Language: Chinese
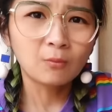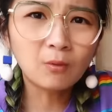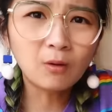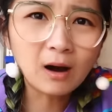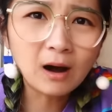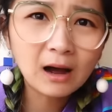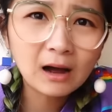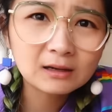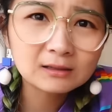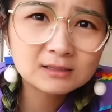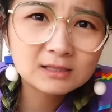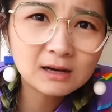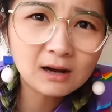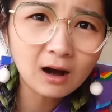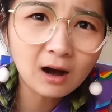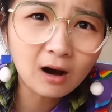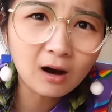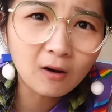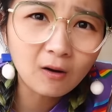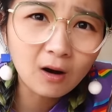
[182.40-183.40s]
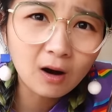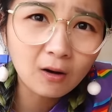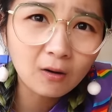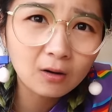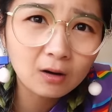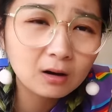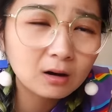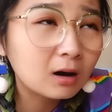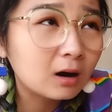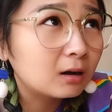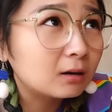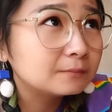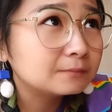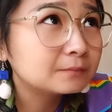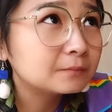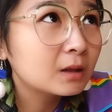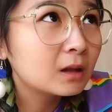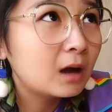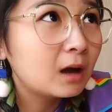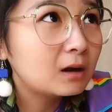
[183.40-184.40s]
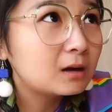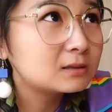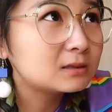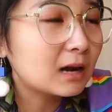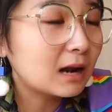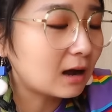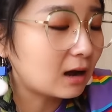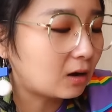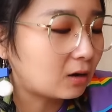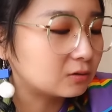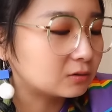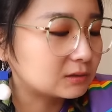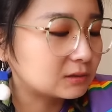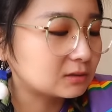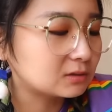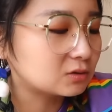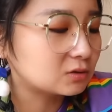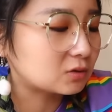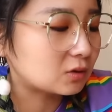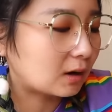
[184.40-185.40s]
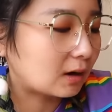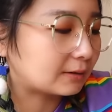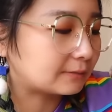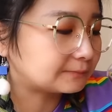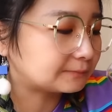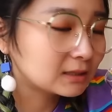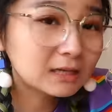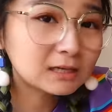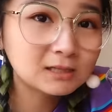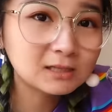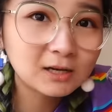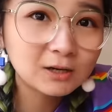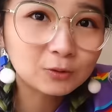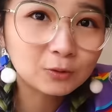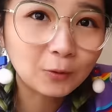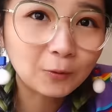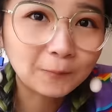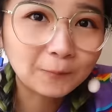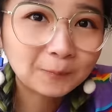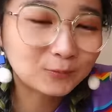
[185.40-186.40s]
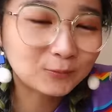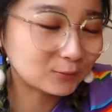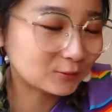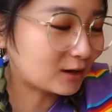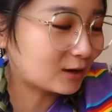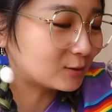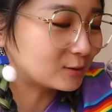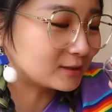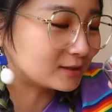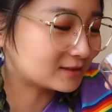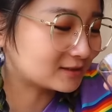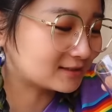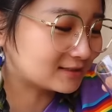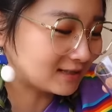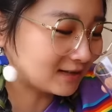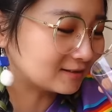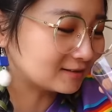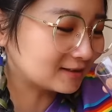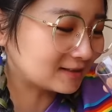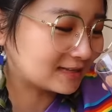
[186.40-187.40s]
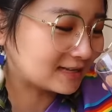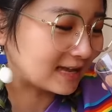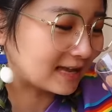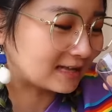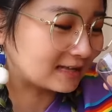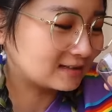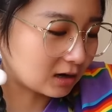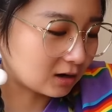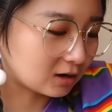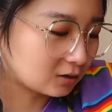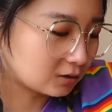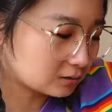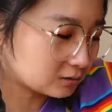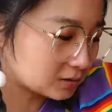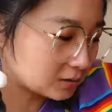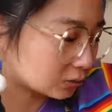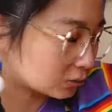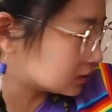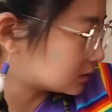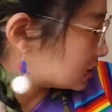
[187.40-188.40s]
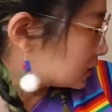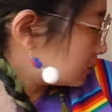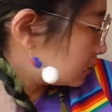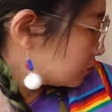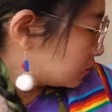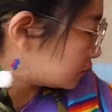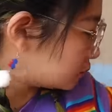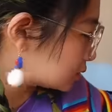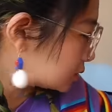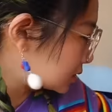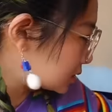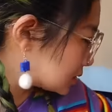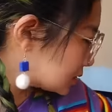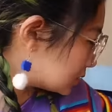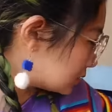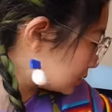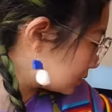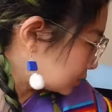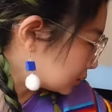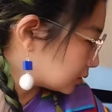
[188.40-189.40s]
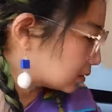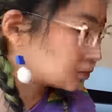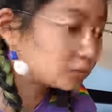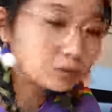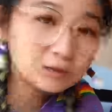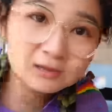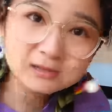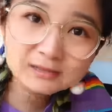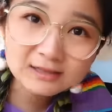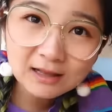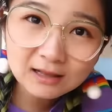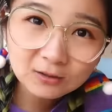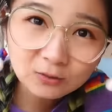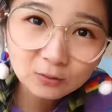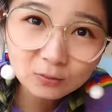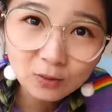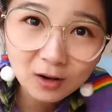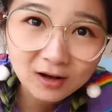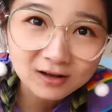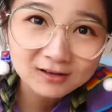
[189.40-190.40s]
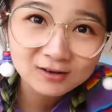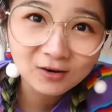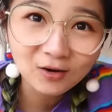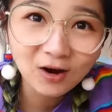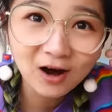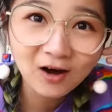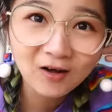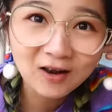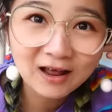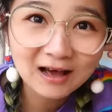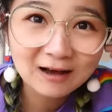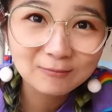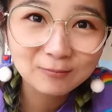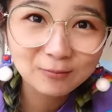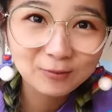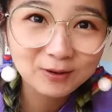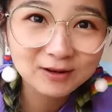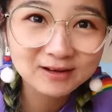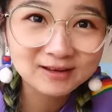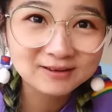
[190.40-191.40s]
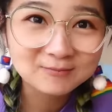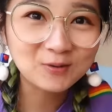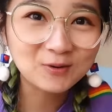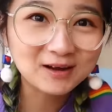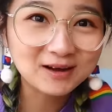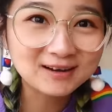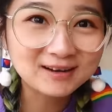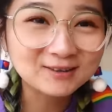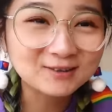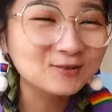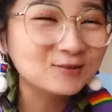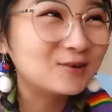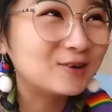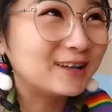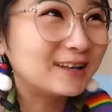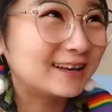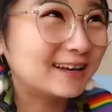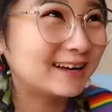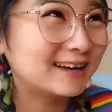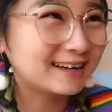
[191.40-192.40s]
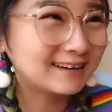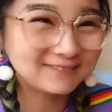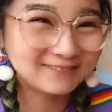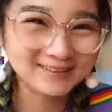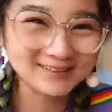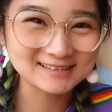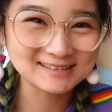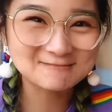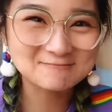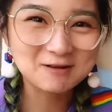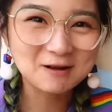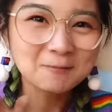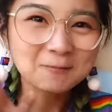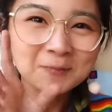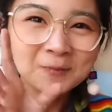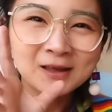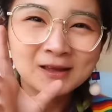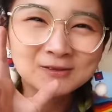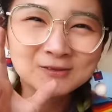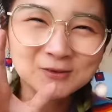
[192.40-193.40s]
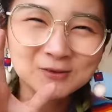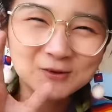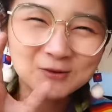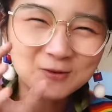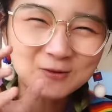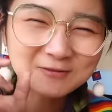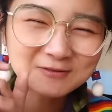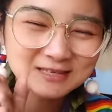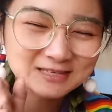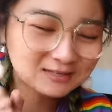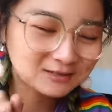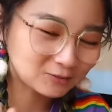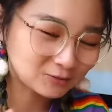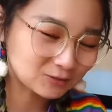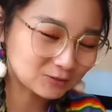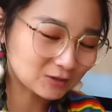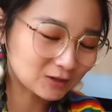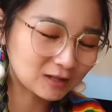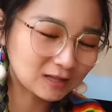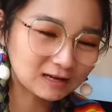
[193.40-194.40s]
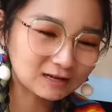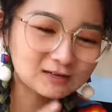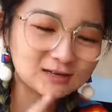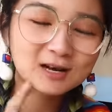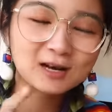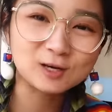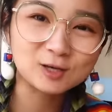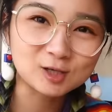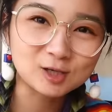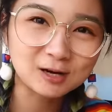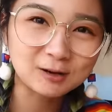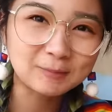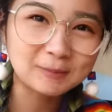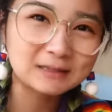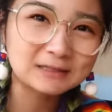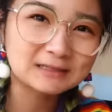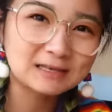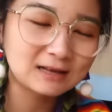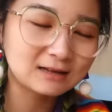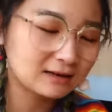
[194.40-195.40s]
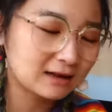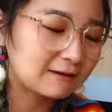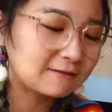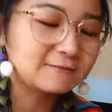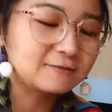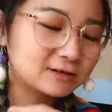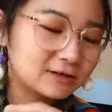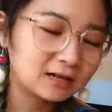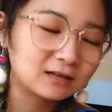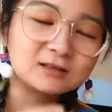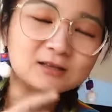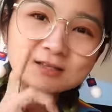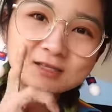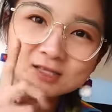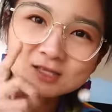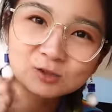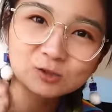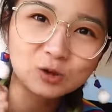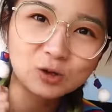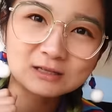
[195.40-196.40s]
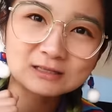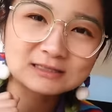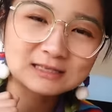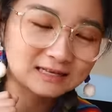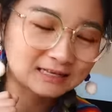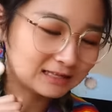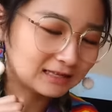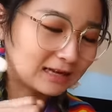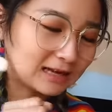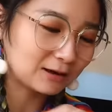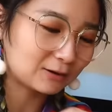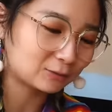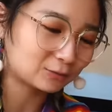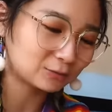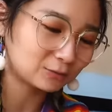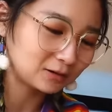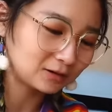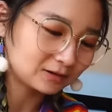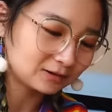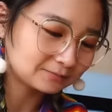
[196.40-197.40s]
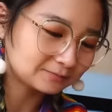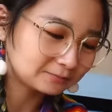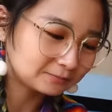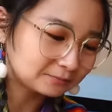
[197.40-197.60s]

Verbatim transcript: 哇，这个好好喝，喝起来好清爽。它是那种葡萄的香甜，然后酒精度是酒精度是三度，很友好啦，不会不会喝多的，放心吧。就是那种微醺的状态，而且很适合配餐，还非常的清爽解腻啊，我觉得。